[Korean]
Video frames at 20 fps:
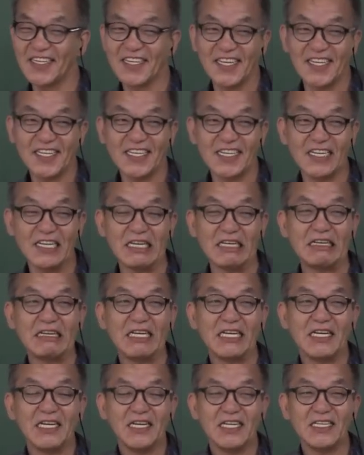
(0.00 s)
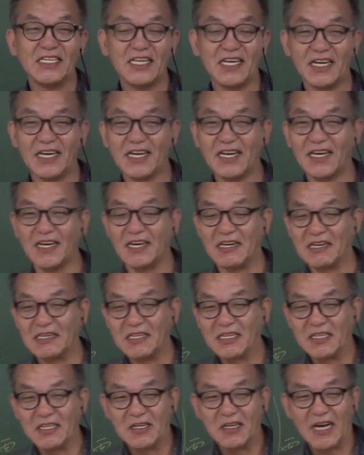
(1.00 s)
그러니까 이게
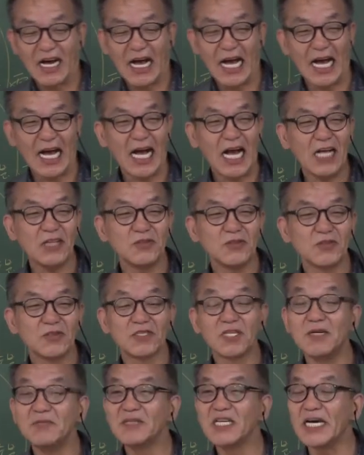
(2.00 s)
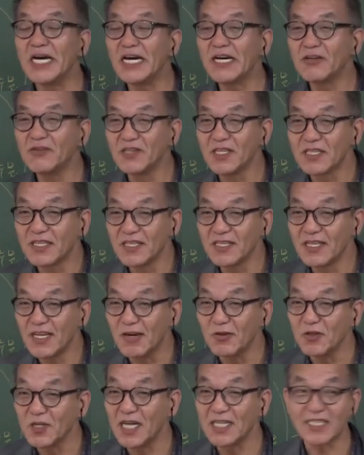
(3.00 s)
아주 설명이 어려운 것 같은데
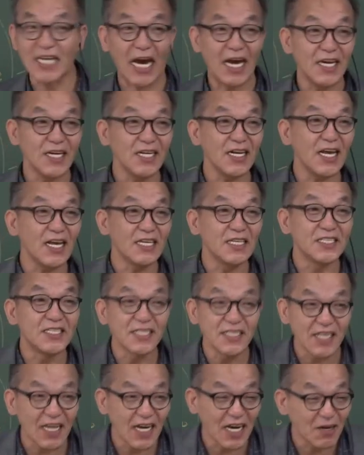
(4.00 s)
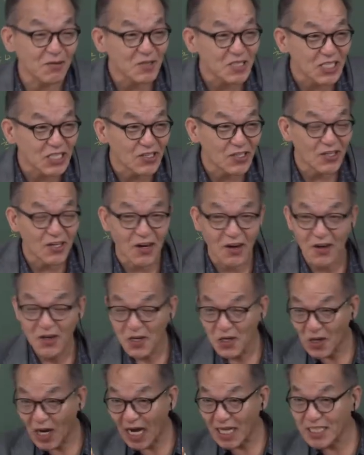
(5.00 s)
우리가 자연에 익힐 생각하면 쉬워요.
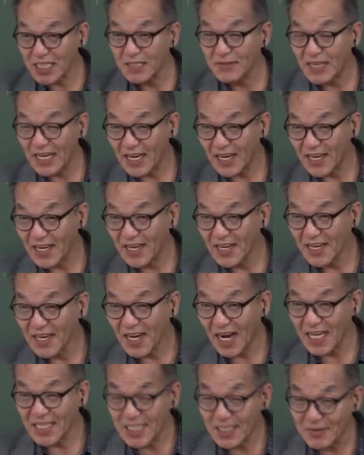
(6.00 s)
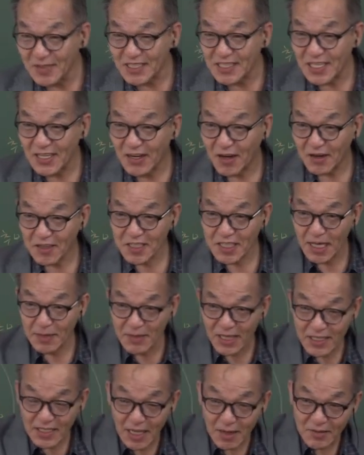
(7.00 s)
아침에 아침 어때요?
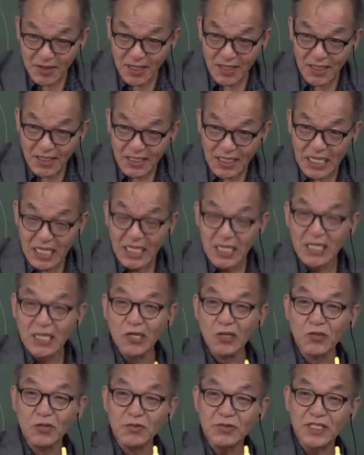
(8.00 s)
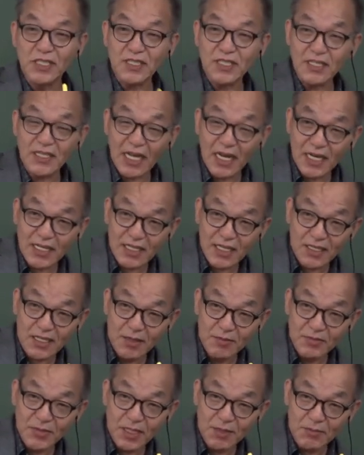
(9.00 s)
새벽 되면은 어둠이 짙었다가 이제
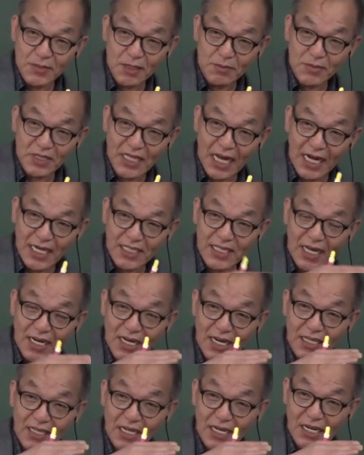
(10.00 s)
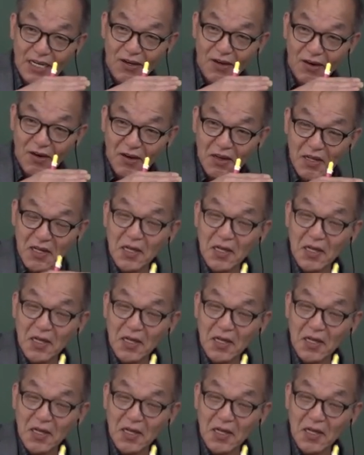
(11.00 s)
점점 점점 양이 자라나잖아요.